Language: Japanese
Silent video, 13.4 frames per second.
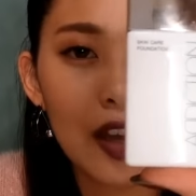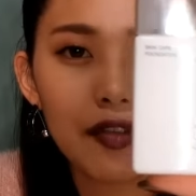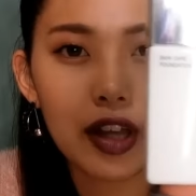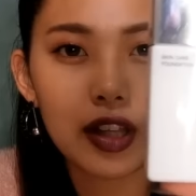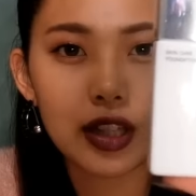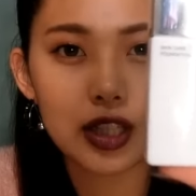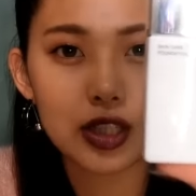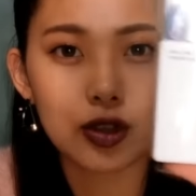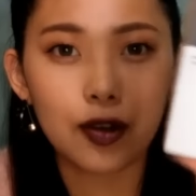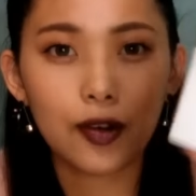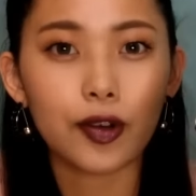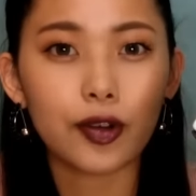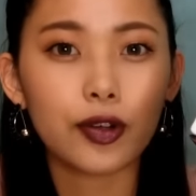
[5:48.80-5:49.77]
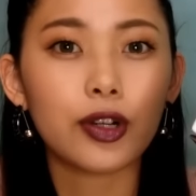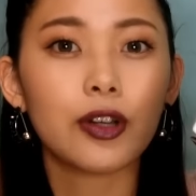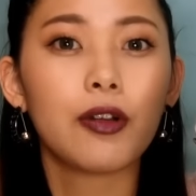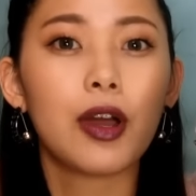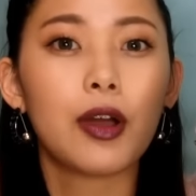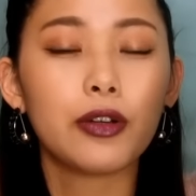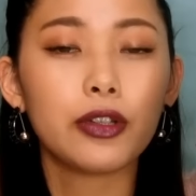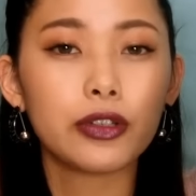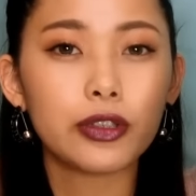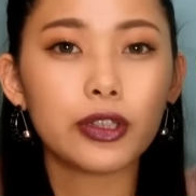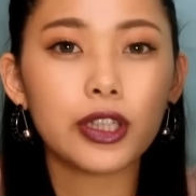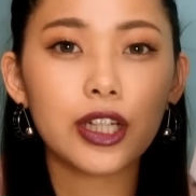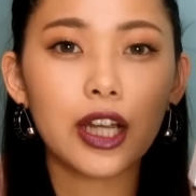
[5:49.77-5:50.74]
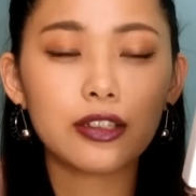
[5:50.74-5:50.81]
ファンデーションこれは本当
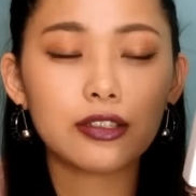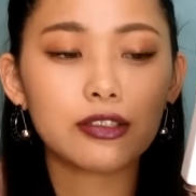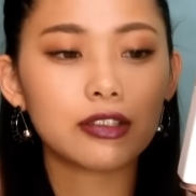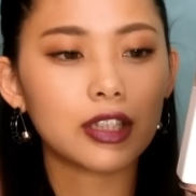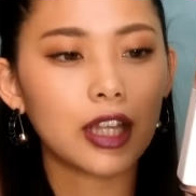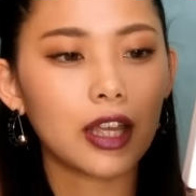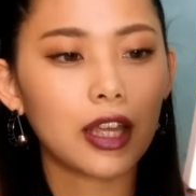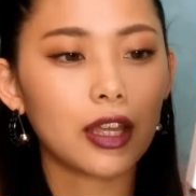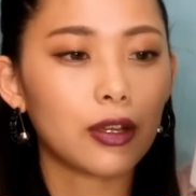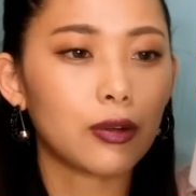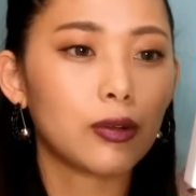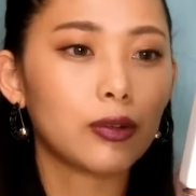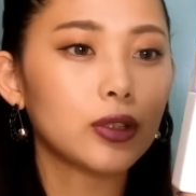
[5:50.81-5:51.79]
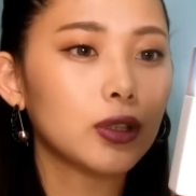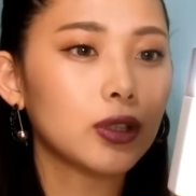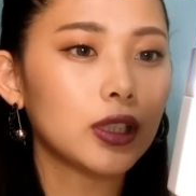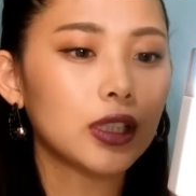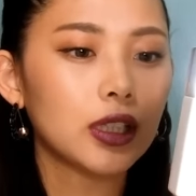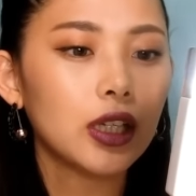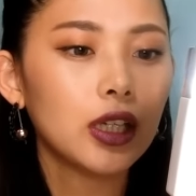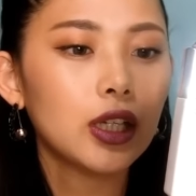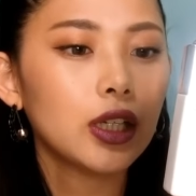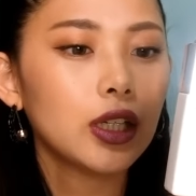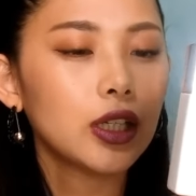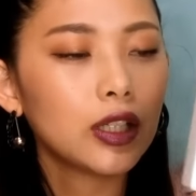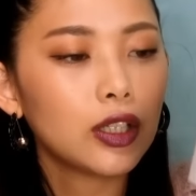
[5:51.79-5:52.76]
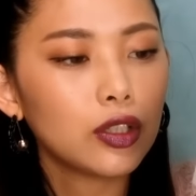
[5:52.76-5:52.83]
に軽くて本当に
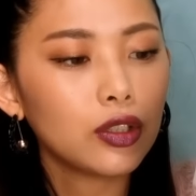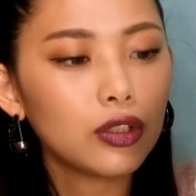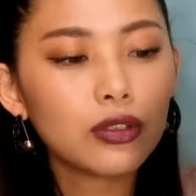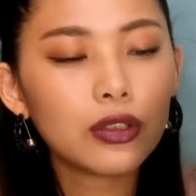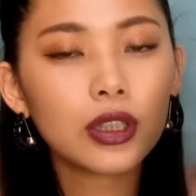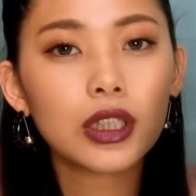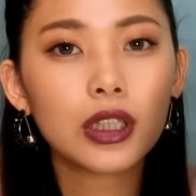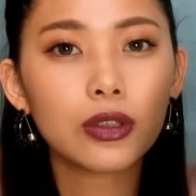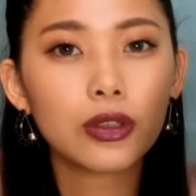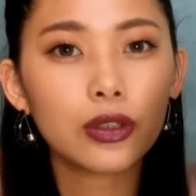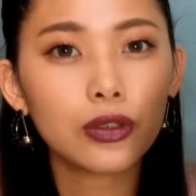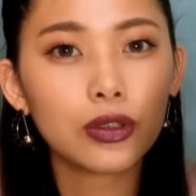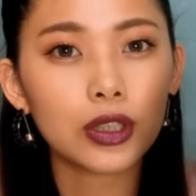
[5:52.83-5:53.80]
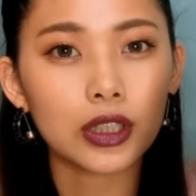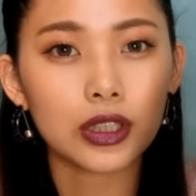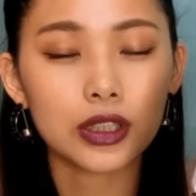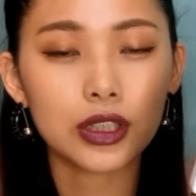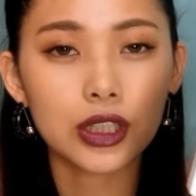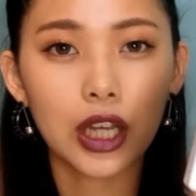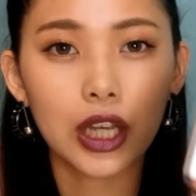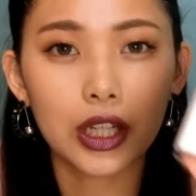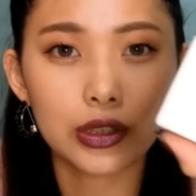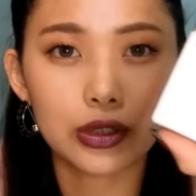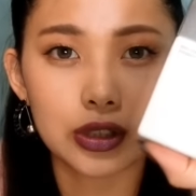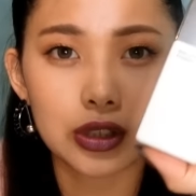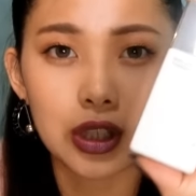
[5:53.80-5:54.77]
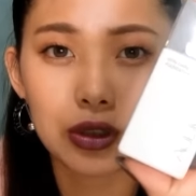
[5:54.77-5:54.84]
乳液のように使えるっ
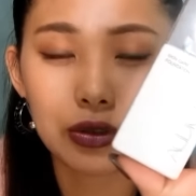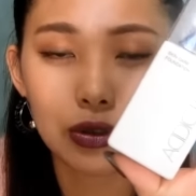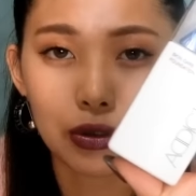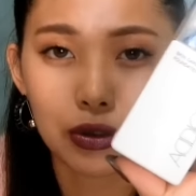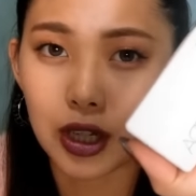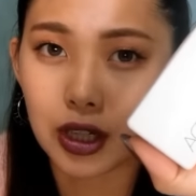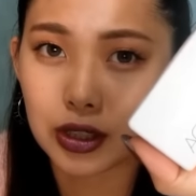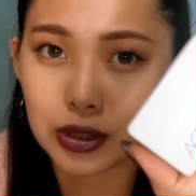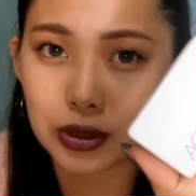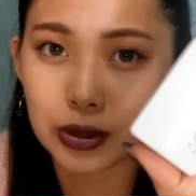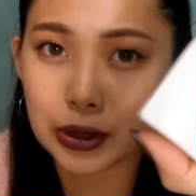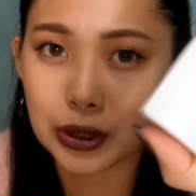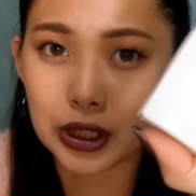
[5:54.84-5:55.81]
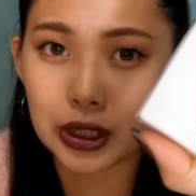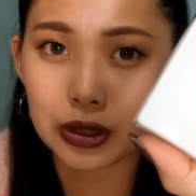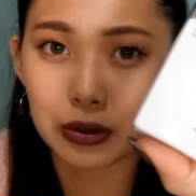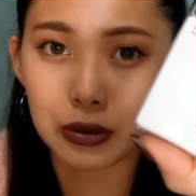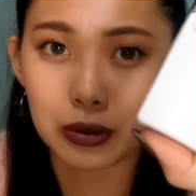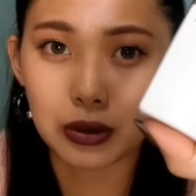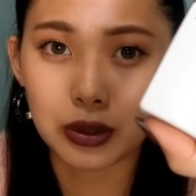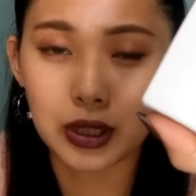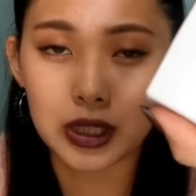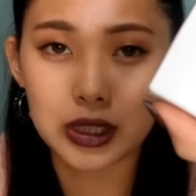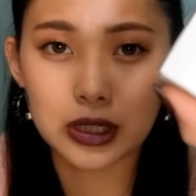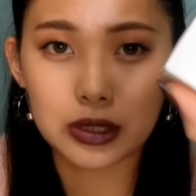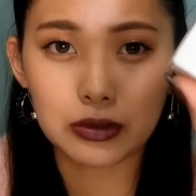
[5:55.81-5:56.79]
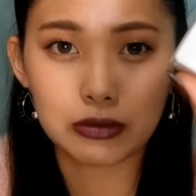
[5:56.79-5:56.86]
ていうのがすごいいいところで
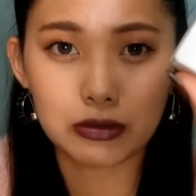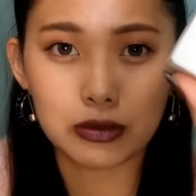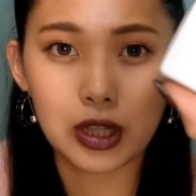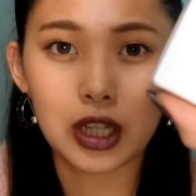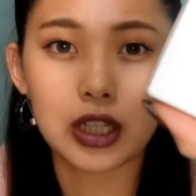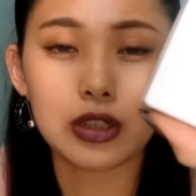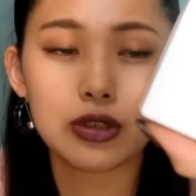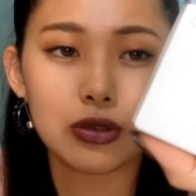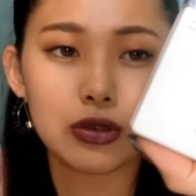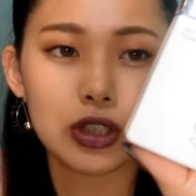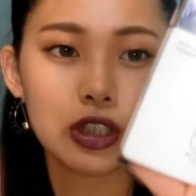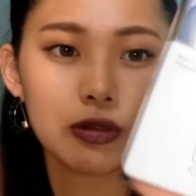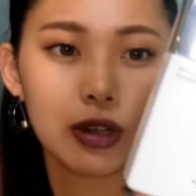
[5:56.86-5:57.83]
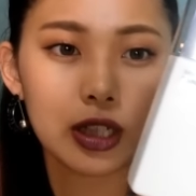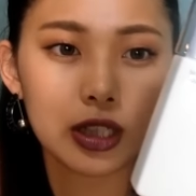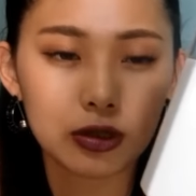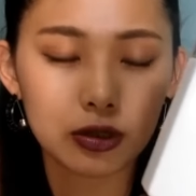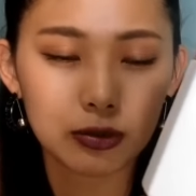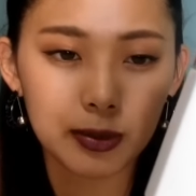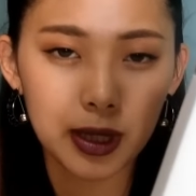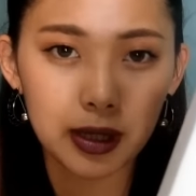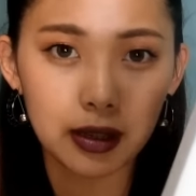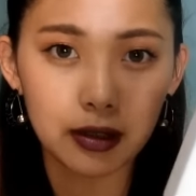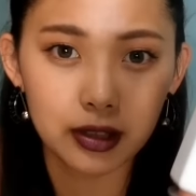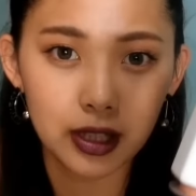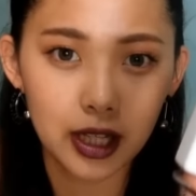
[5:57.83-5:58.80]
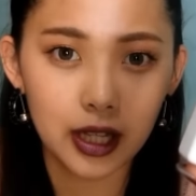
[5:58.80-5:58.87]
すアディクション縛りの
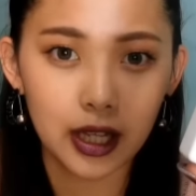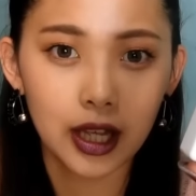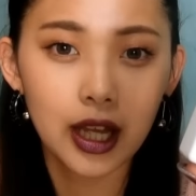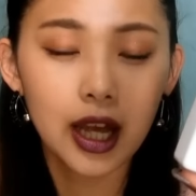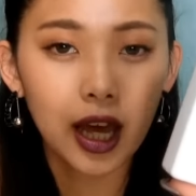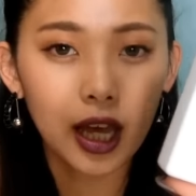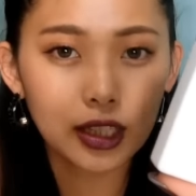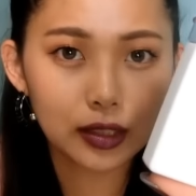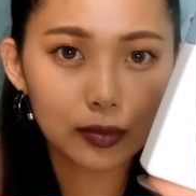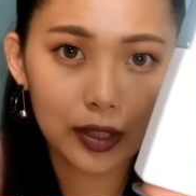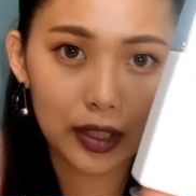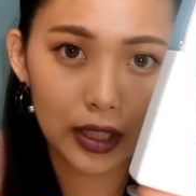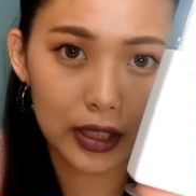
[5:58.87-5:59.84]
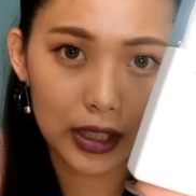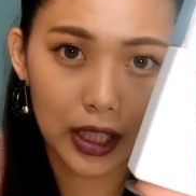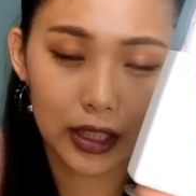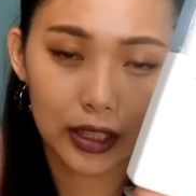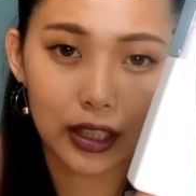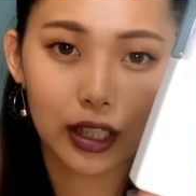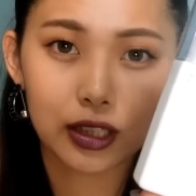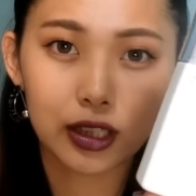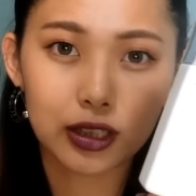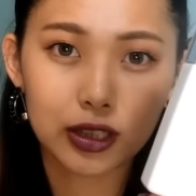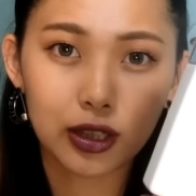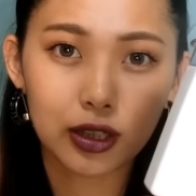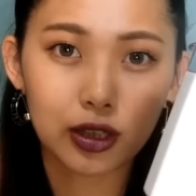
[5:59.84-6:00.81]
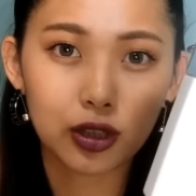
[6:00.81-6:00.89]
メイクで初めて使ったんです
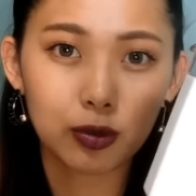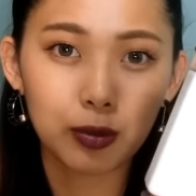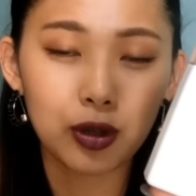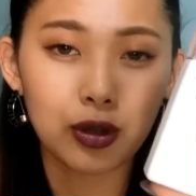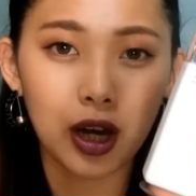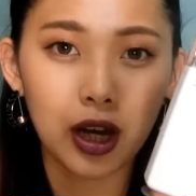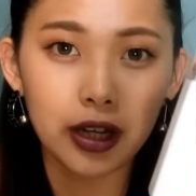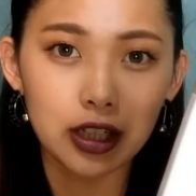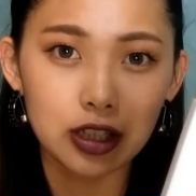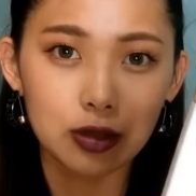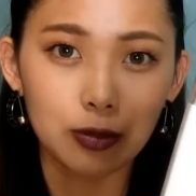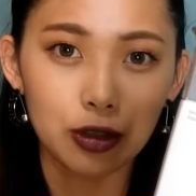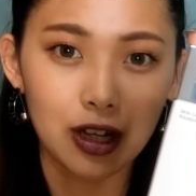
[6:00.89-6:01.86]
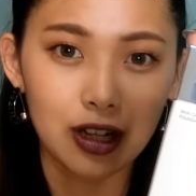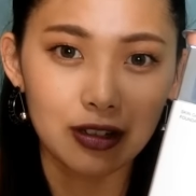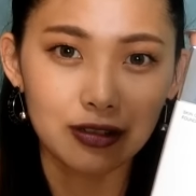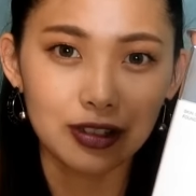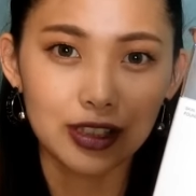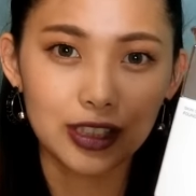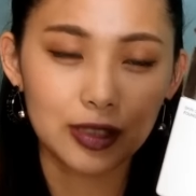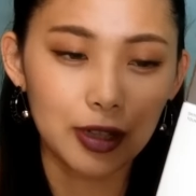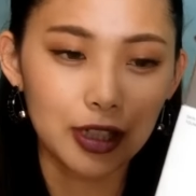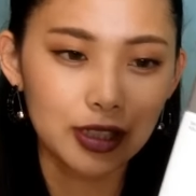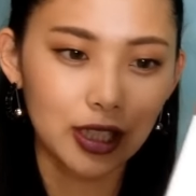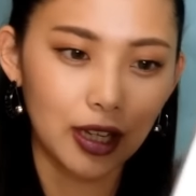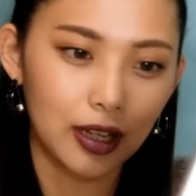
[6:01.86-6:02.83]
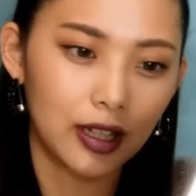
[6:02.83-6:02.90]
けれども早くもランクインしまし
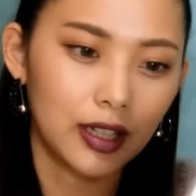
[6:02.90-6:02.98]
た